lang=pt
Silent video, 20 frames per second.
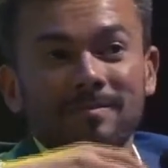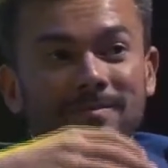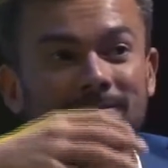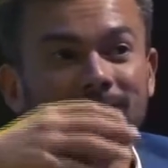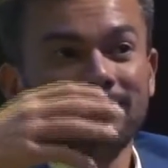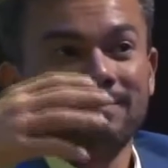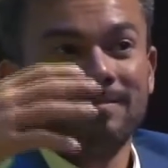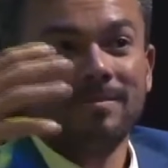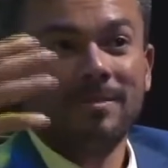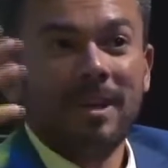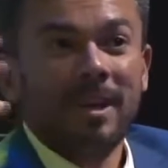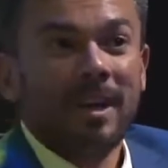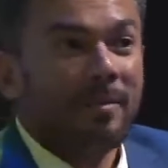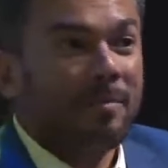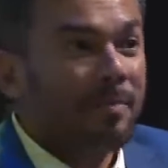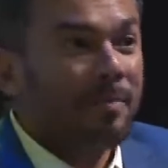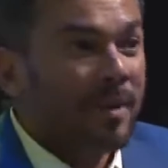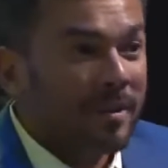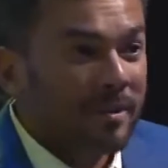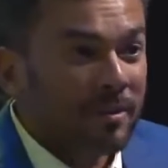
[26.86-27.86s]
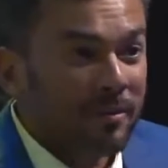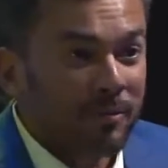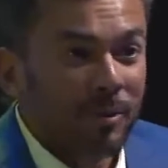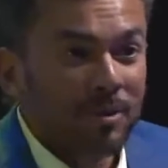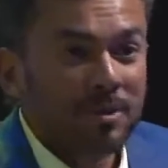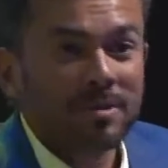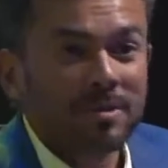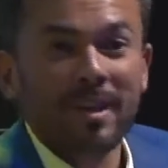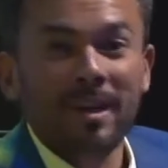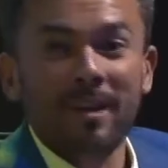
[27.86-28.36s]
De repente
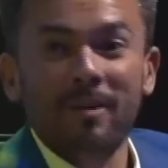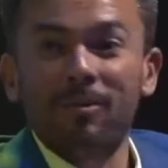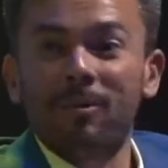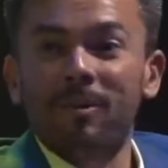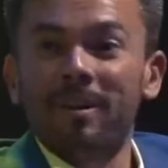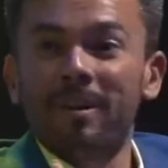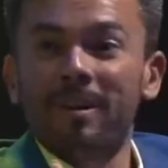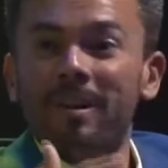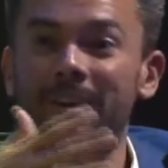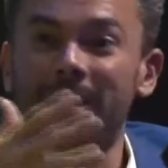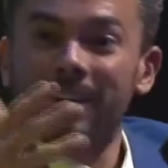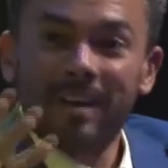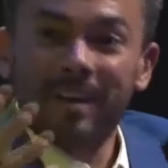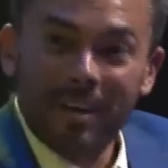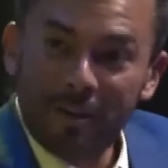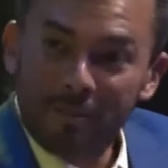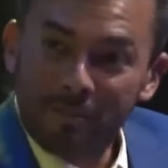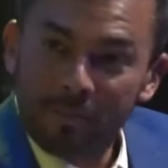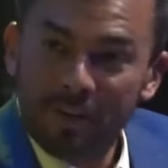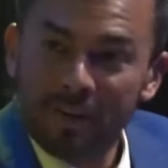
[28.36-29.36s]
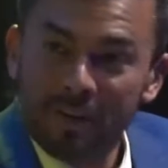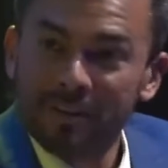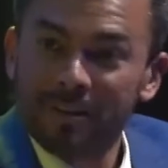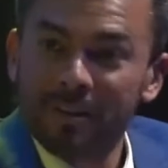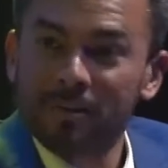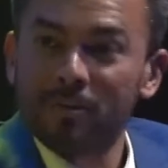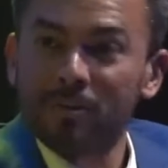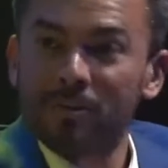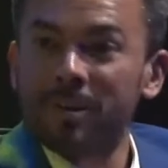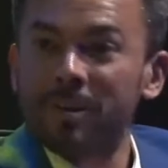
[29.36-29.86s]
você agora é
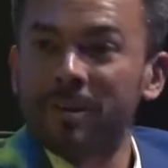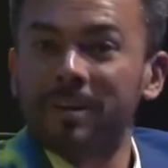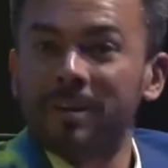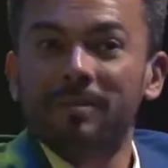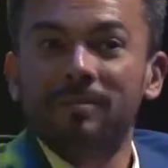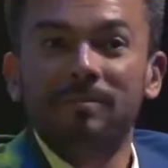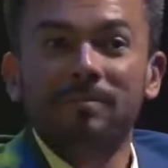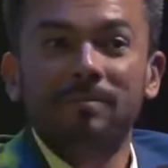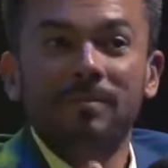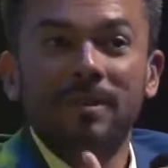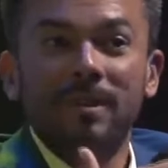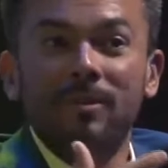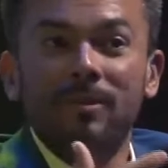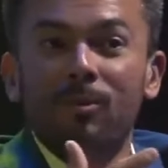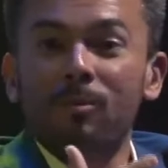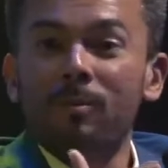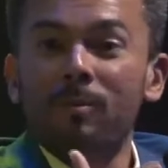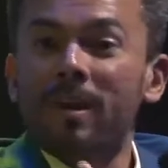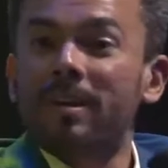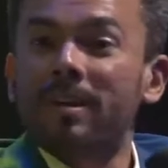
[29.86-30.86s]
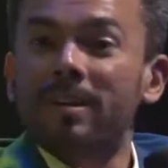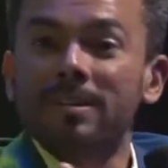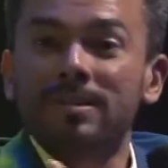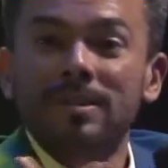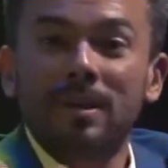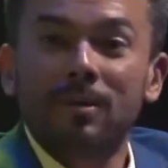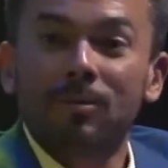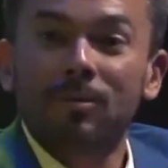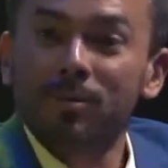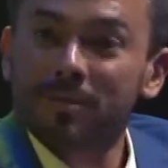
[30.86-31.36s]
empreendedor e, e como é que isso
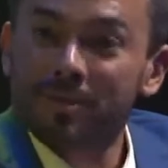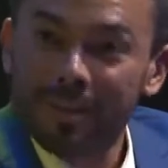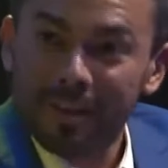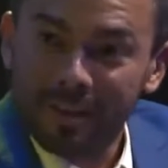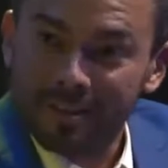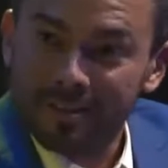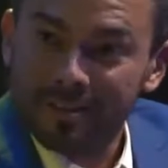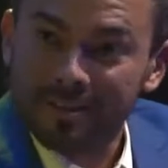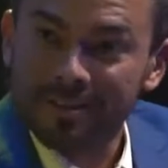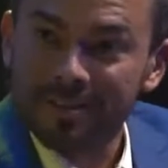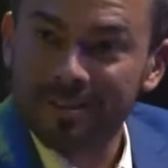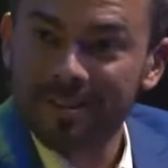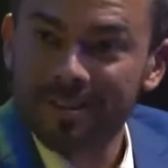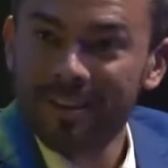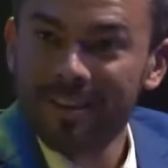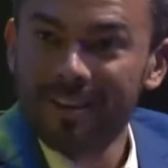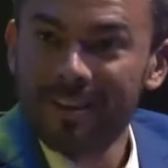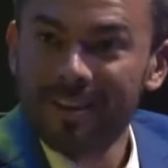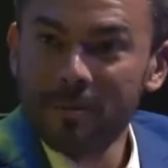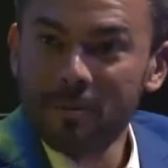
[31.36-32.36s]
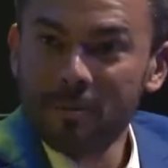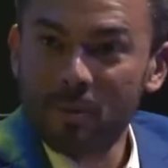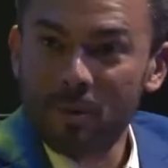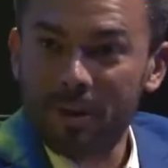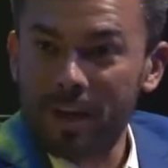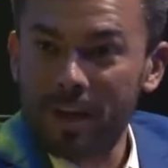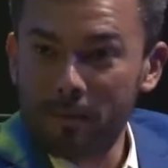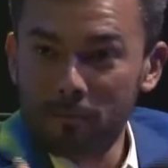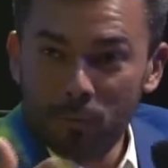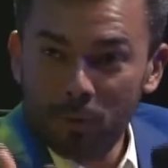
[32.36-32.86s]
acontece? Porque é
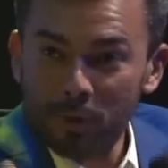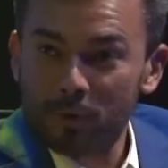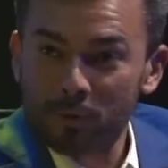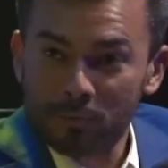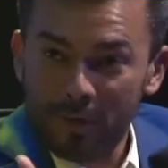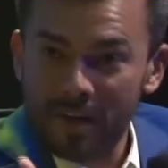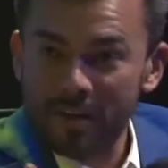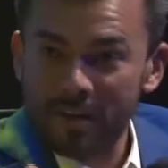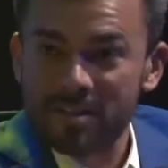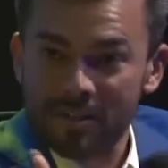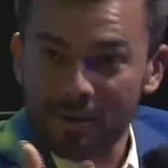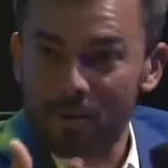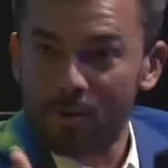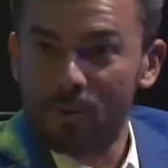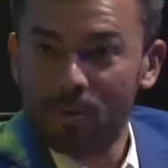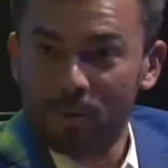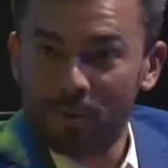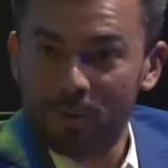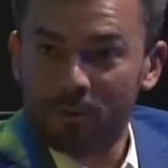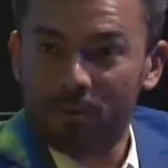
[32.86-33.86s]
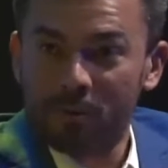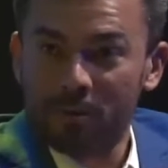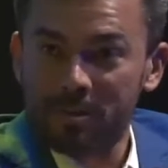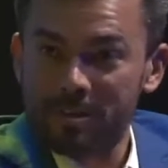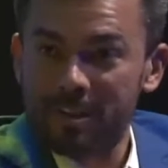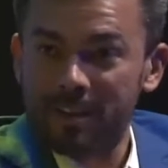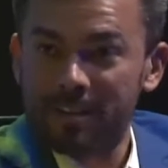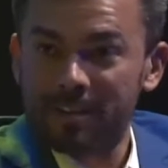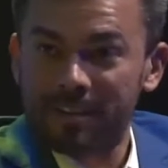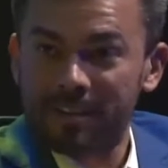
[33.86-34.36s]
muito mais seguro você
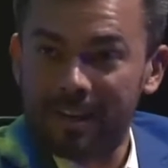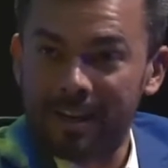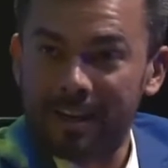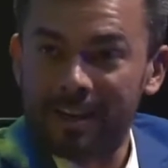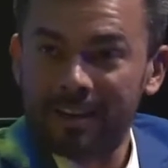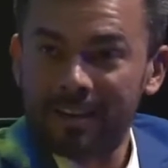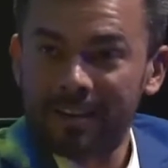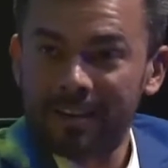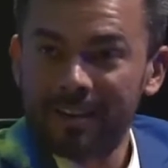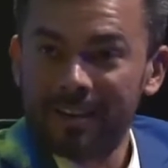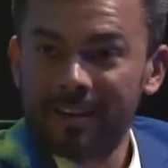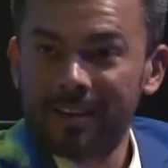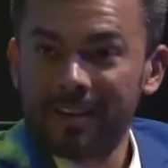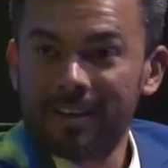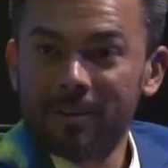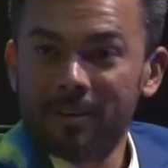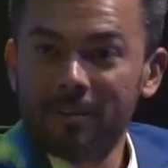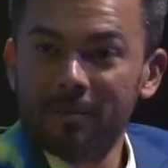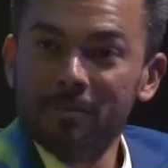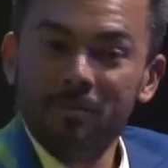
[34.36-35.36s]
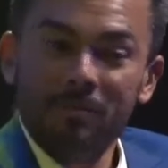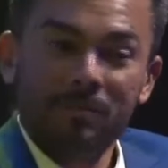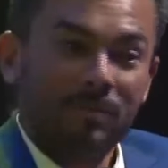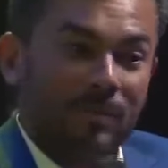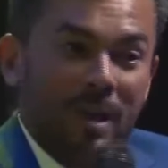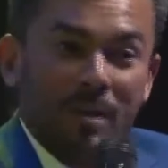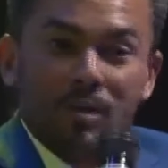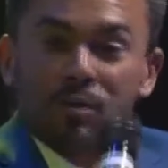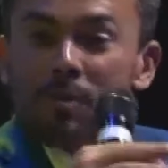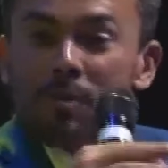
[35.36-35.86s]
estar tá na
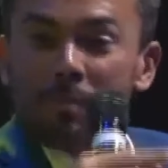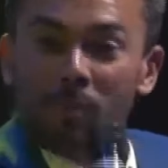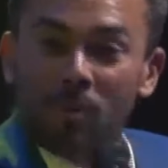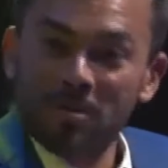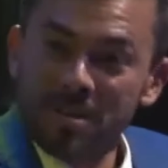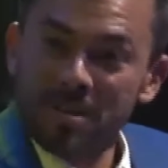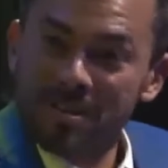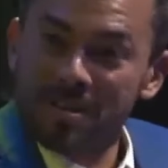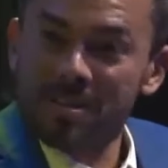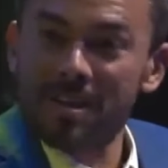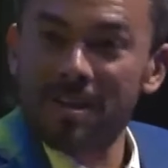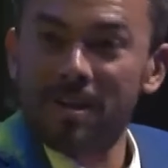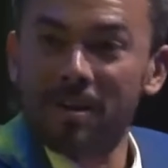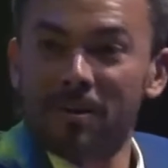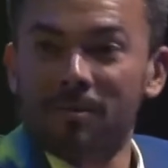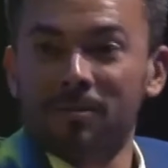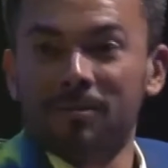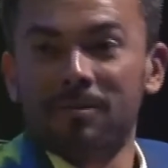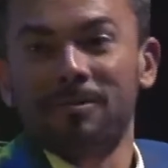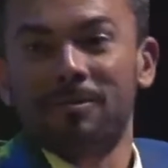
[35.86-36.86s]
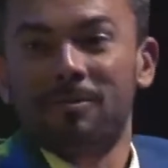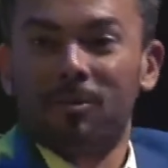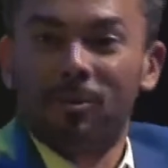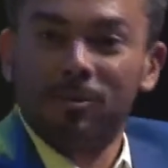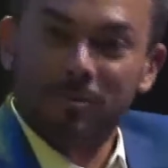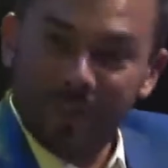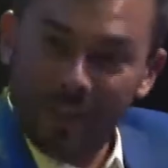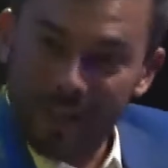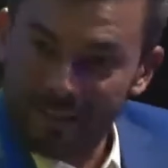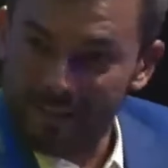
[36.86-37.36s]
sua posição,
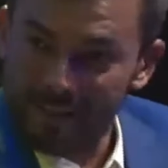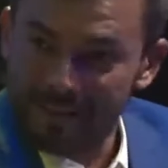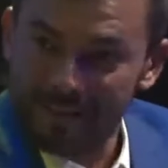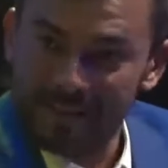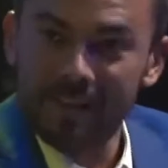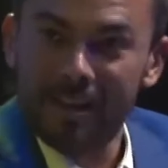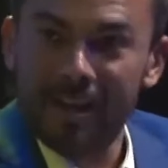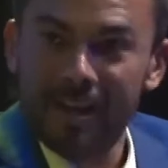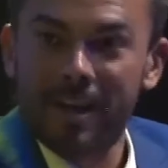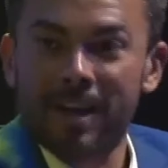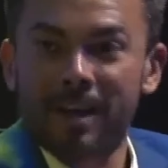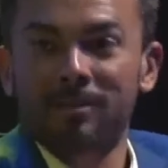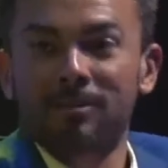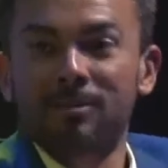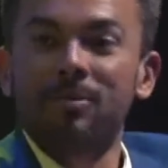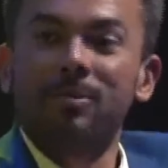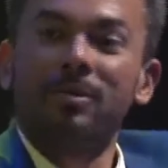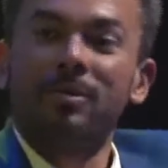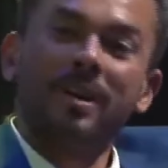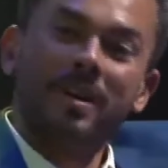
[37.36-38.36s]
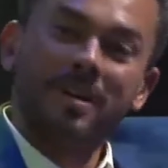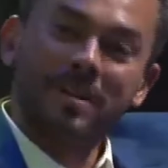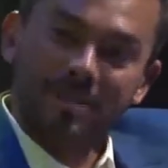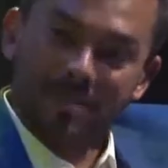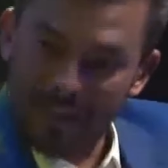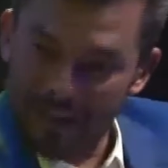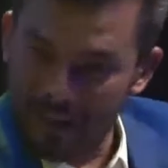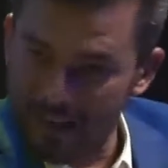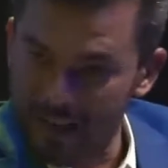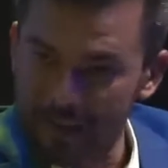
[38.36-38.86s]
contrato assinado,
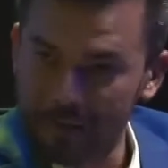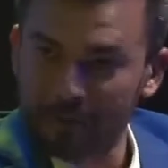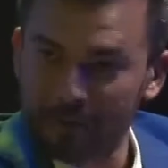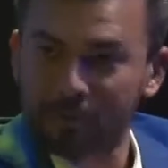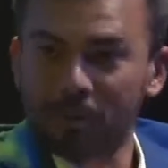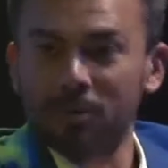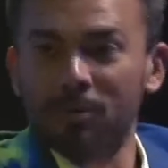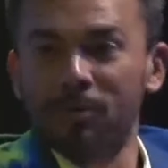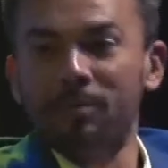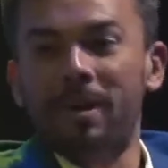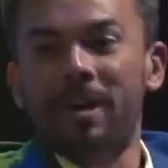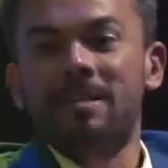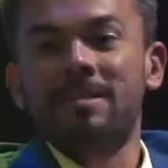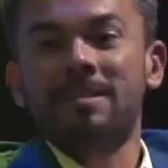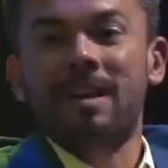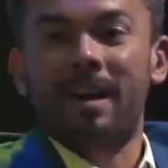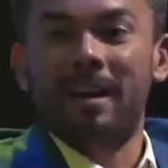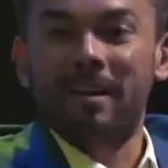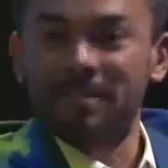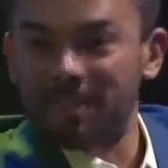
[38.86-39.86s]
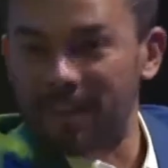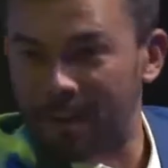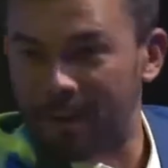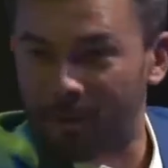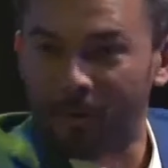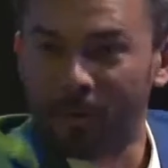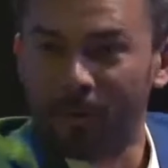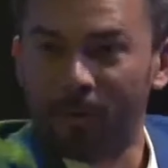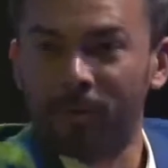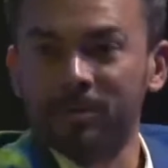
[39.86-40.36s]
salário todo mês caindo na
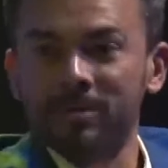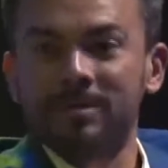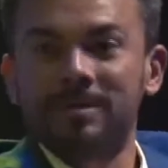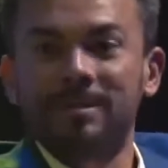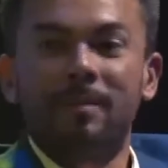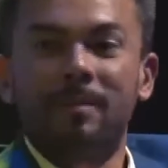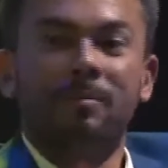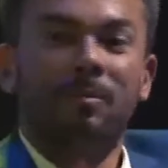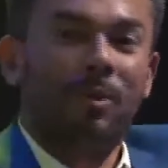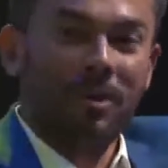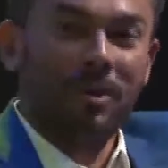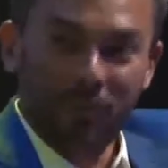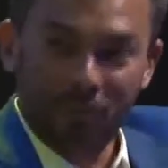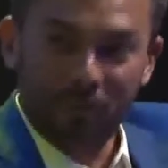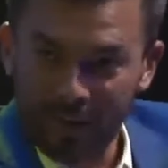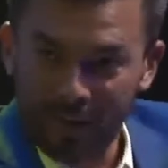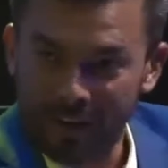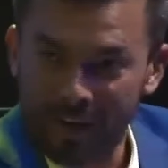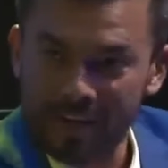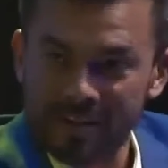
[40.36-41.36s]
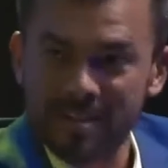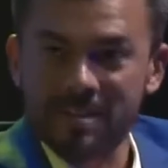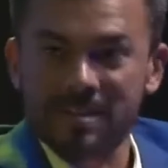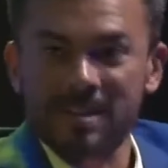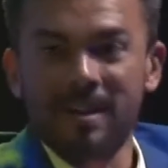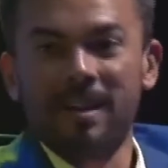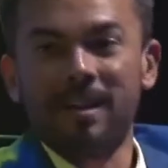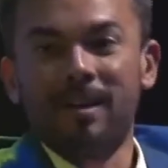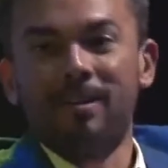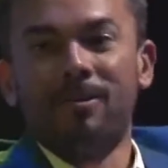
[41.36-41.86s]
conta,
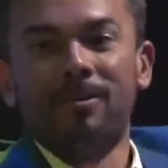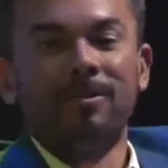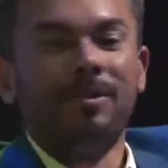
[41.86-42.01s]
bonificação